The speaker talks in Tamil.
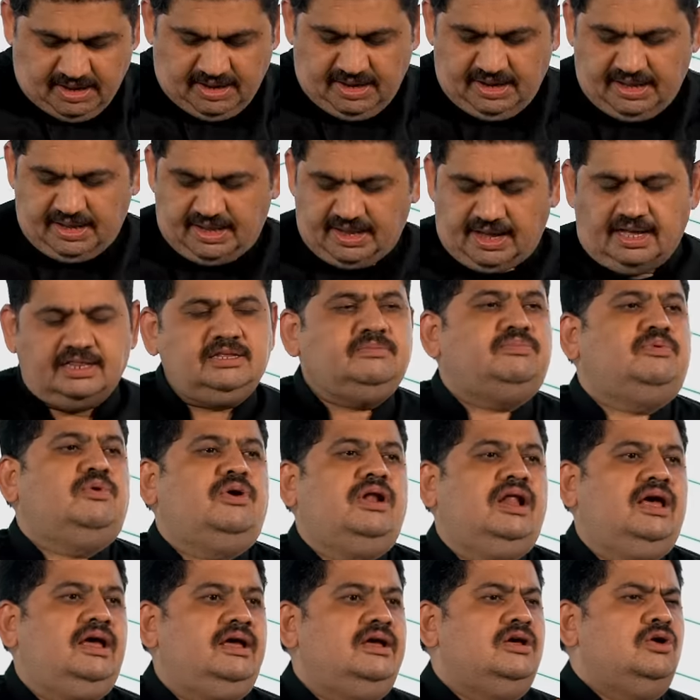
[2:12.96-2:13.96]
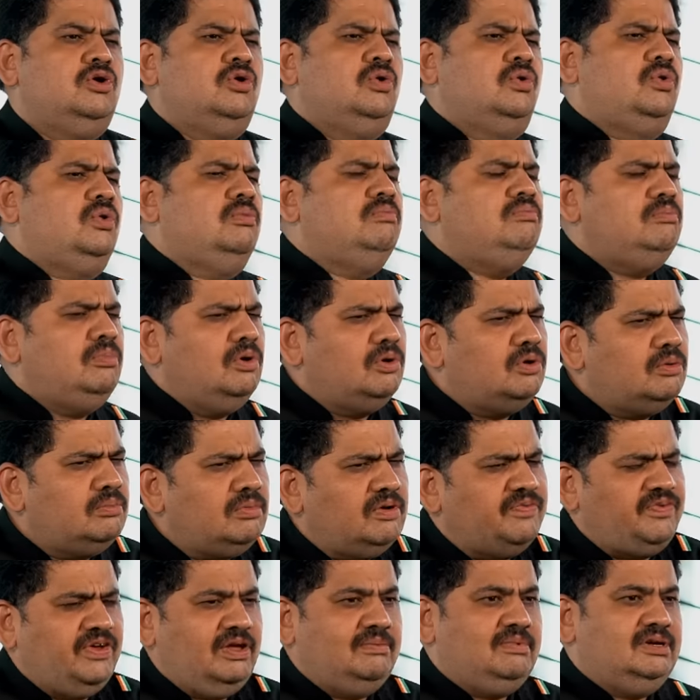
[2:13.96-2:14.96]
இன்றைக்கி அது போல் ரொம்ப
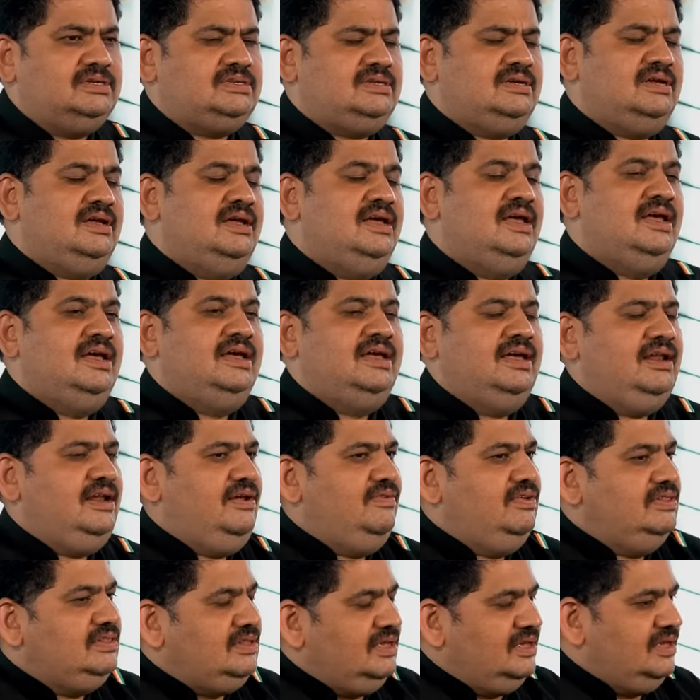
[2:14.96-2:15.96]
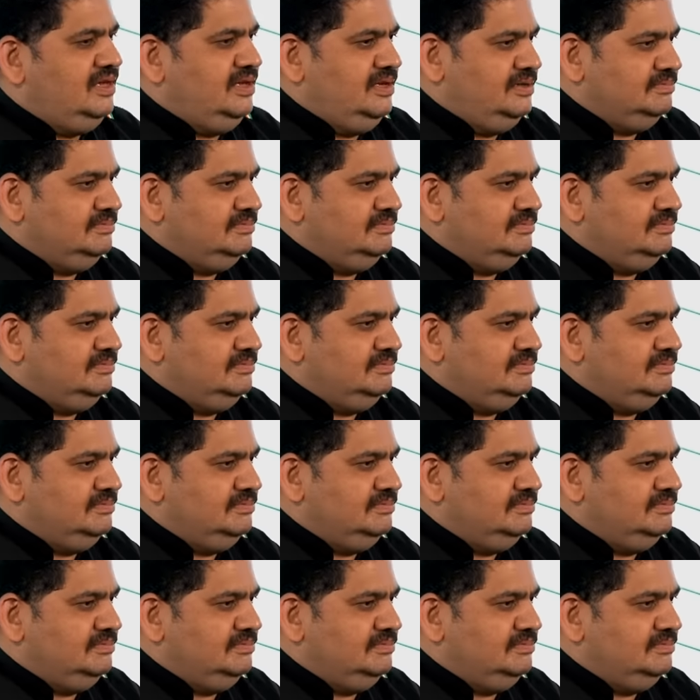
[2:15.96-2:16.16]
ரொம்ப ஃபேமஸ் என்னை வந்து